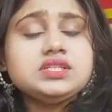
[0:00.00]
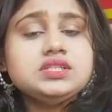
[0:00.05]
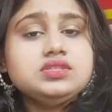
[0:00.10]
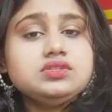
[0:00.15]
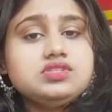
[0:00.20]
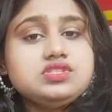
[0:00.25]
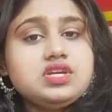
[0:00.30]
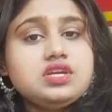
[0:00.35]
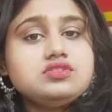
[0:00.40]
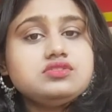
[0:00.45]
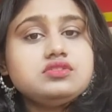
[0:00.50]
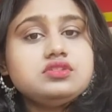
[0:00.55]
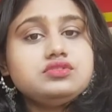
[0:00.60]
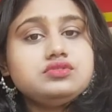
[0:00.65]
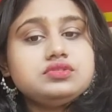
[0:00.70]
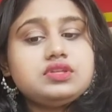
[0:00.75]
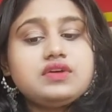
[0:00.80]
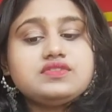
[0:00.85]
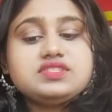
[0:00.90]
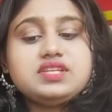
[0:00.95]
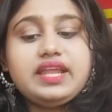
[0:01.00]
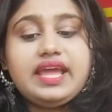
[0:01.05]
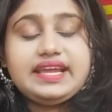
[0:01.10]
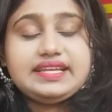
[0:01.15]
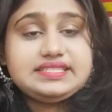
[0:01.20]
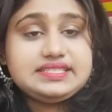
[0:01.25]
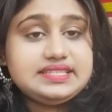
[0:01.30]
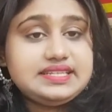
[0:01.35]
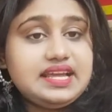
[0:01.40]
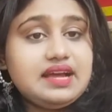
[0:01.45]
তো সেই জন্য টু থাউজেন্ড
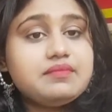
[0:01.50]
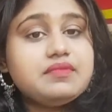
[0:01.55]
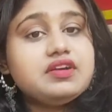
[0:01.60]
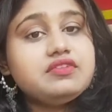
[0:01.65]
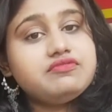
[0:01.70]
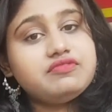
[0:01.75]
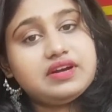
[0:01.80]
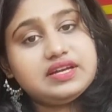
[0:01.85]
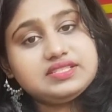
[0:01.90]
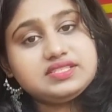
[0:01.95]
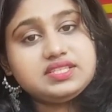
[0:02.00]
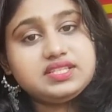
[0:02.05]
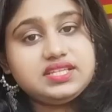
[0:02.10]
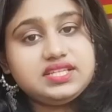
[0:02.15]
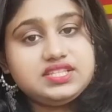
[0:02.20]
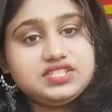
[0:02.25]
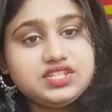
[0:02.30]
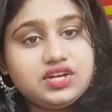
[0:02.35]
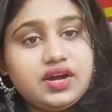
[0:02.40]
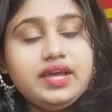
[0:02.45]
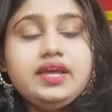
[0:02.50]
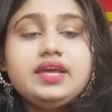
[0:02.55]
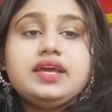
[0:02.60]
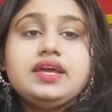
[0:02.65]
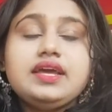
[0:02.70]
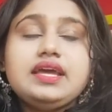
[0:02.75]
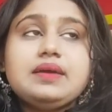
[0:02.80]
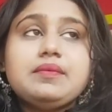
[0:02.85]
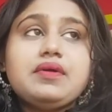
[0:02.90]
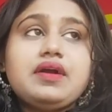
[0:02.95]
এইটিনে আমার ফার্স্ট নিট হয়
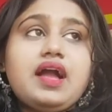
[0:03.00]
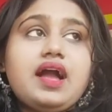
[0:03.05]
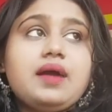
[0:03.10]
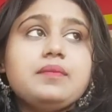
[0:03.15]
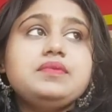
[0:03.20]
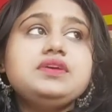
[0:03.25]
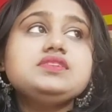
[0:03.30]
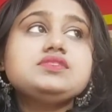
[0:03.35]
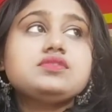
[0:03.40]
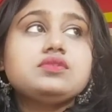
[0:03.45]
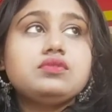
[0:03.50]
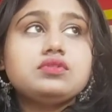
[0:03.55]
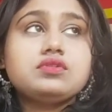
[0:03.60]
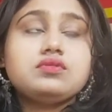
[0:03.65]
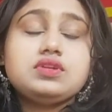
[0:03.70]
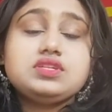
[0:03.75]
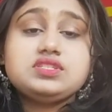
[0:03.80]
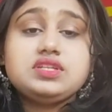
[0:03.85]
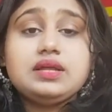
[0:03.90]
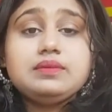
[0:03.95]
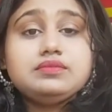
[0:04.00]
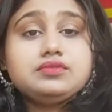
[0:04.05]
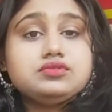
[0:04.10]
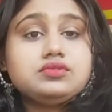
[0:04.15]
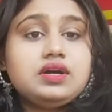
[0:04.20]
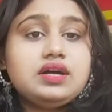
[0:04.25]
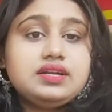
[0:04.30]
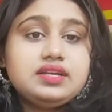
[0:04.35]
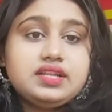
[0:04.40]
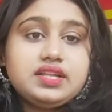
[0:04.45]
এবং আমি স্কোর করেছিলাম টু
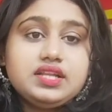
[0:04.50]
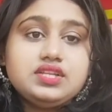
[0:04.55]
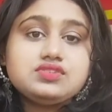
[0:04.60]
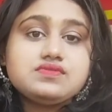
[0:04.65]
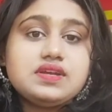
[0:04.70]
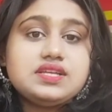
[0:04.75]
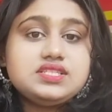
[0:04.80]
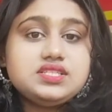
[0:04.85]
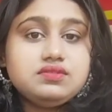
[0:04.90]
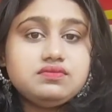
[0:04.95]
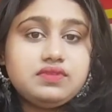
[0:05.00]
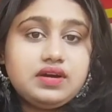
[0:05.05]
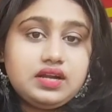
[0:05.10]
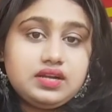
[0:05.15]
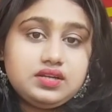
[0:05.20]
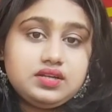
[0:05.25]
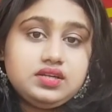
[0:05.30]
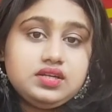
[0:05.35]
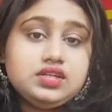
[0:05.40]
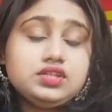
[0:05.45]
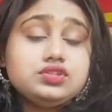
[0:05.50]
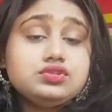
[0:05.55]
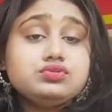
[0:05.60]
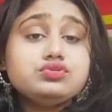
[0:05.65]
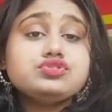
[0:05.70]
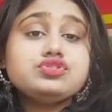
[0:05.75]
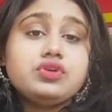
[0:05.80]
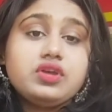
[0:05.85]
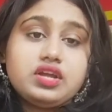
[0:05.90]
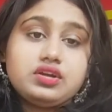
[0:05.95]
হান্ড্রেড অ্যান্ড টোয়েন্টি ওয়ান
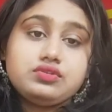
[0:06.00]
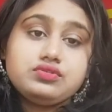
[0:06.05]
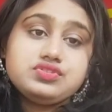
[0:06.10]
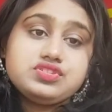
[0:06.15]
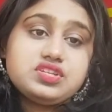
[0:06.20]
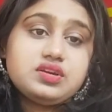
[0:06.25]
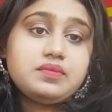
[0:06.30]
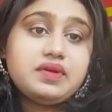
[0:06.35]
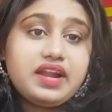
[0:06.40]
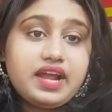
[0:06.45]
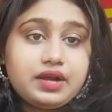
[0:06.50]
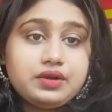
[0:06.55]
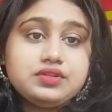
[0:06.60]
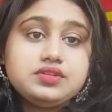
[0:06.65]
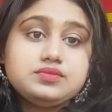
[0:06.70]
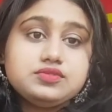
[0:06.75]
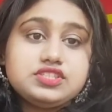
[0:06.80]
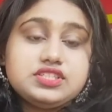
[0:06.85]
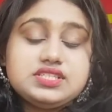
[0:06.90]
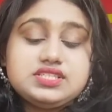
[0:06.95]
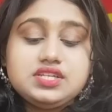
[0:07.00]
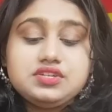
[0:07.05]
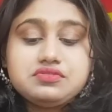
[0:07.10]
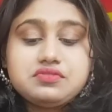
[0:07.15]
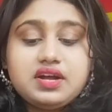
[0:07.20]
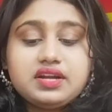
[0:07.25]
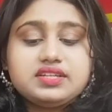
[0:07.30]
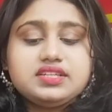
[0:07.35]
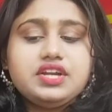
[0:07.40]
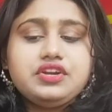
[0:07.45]
দুশো একুশ আমার এখনও মনে আছে টু
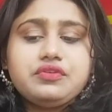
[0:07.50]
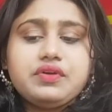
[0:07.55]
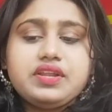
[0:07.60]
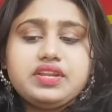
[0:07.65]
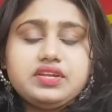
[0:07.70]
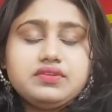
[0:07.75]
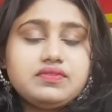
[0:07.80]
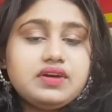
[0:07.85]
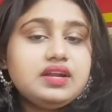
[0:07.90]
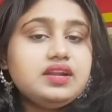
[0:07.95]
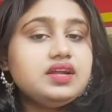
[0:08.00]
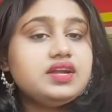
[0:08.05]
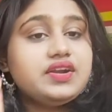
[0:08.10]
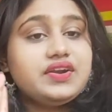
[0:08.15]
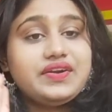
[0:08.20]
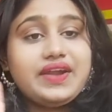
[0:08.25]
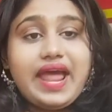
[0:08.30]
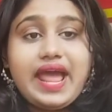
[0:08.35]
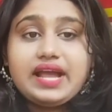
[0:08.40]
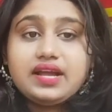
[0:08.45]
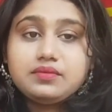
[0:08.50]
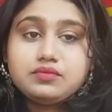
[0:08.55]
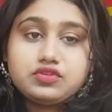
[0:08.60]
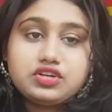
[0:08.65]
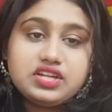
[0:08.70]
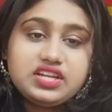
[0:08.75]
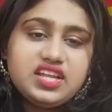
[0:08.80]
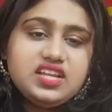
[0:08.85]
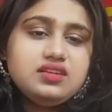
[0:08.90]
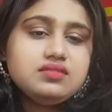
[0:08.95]
হান্ড্রেড টোয়েন্টি ওয়ান র্যাঙ্ক
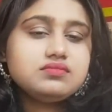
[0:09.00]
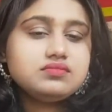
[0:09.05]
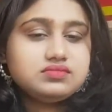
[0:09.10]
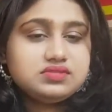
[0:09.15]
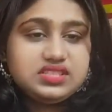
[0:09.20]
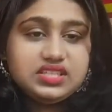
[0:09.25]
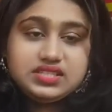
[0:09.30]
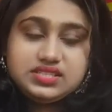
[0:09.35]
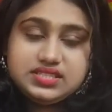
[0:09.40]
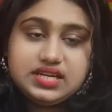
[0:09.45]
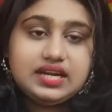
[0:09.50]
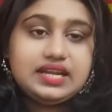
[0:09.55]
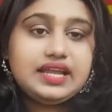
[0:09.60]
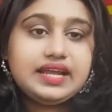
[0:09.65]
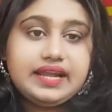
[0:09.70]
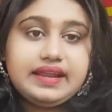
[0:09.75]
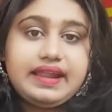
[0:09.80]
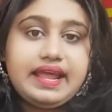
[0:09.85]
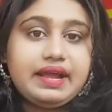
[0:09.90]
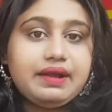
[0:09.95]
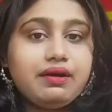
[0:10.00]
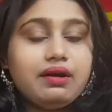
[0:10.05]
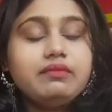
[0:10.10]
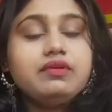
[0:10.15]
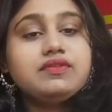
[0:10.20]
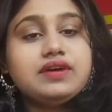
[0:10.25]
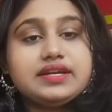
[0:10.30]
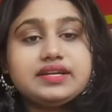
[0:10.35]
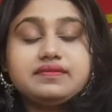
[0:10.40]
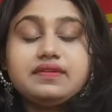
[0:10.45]
মনে নেই তিন চার লাখে র্যাঙ্ক হবে
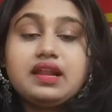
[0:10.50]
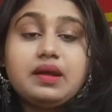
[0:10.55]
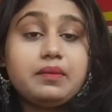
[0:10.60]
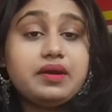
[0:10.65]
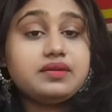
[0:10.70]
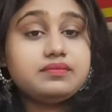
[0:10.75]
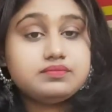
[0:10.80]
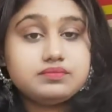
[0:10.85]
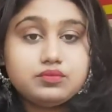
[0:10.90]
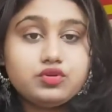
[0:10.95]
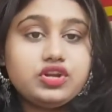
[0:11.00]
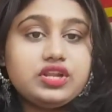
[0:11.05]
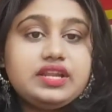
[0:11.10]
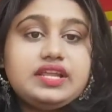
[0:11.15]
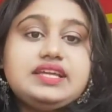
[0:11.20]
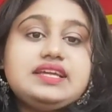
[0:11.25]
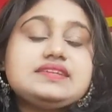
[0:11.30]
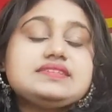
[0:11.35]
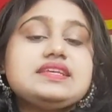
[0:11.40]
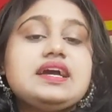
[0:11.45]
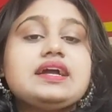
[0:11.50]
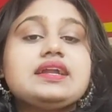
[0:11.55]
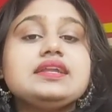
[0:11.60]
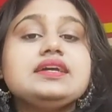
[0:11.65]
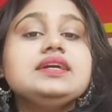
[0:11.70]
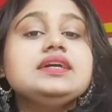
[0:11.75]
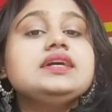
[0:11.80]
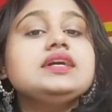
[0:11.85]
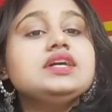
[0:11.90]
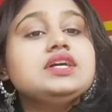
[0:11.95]
হোয়াট এভার আমার মনে নেই এক্স্যাক্টলি
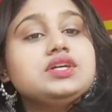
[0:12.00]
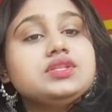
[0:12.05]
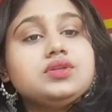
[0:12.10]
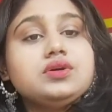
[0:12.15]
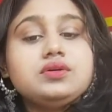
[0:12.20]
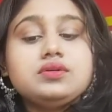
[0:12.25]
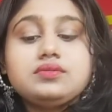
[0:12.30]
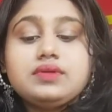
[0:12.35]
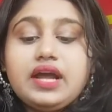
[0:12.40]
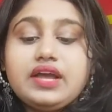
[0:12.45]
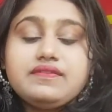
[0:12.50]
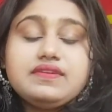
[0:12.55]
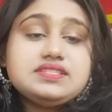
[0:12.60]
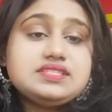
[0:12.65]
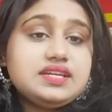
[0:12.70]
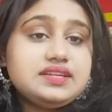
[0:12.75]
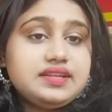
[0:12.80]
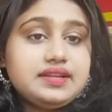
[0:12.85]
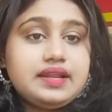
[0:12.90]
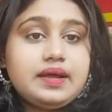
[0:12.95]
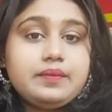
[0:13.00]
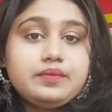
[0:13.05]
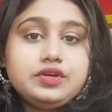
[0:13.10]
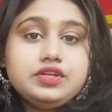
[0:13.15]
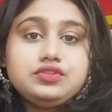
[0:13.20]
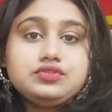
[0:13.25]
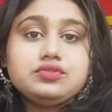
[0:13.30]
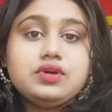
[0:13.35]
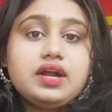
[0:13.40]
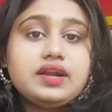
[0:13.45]
তো আই ওয়াজ এন্ডেড আপ
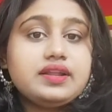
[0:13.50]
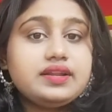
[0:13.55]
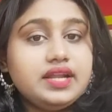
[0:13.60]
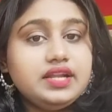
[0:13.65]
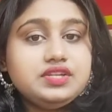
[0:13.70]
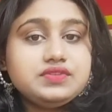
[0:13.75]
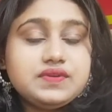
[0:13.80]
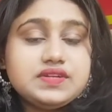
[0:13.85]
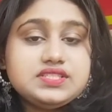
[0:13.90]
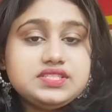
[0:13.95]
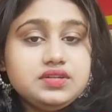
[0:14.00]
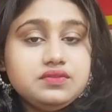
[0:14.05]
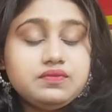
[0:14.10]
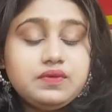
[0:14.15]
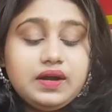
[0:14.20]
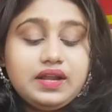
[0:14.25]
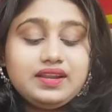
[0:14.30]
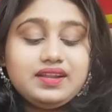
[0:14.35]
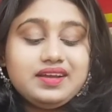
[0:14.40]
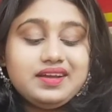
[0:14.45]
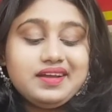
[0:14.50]
উইথ টু হান্ড্রেড অ্যান্ড টোয়েন্টি ওয়ান